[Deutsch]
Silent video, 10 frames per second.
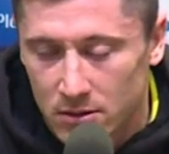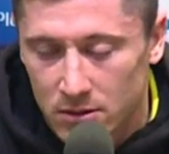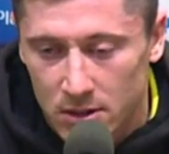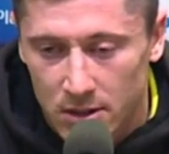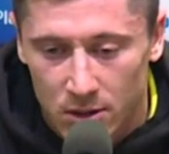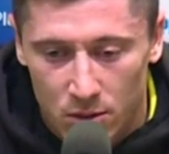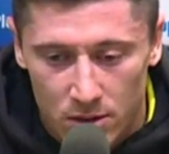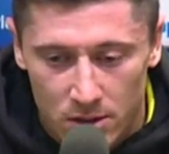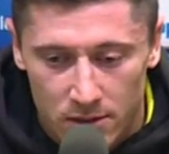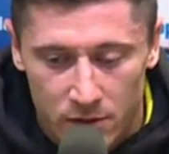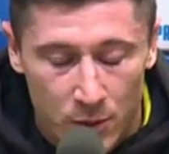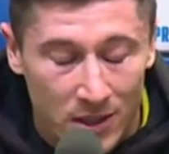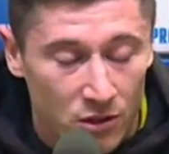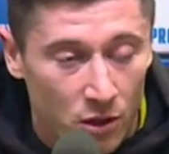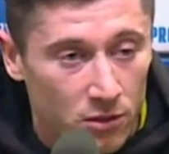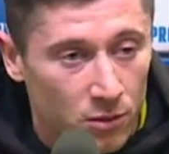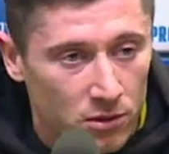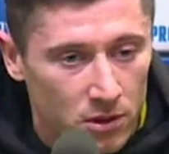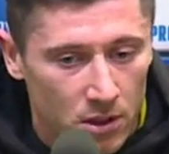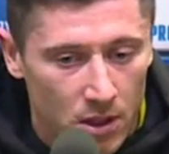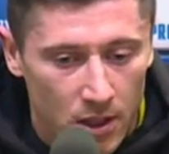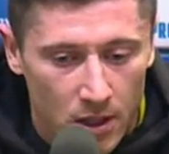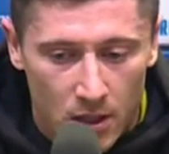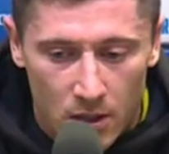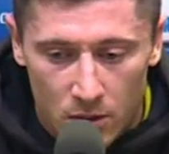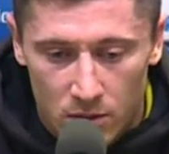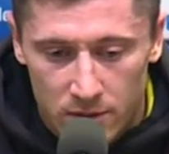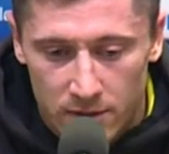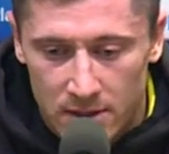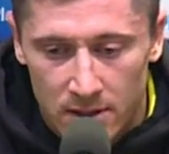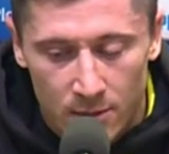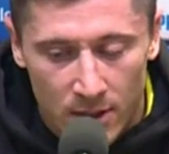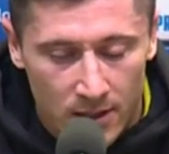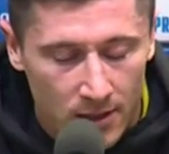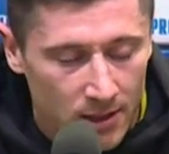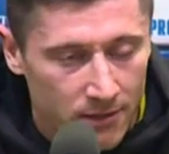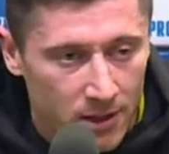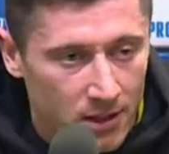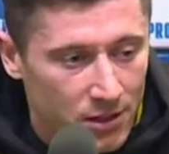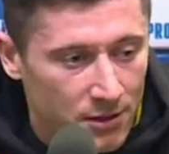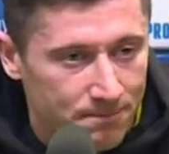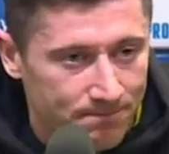Und natürlich, wir spielen in Dortmund und wir sind immer hier gefährlich.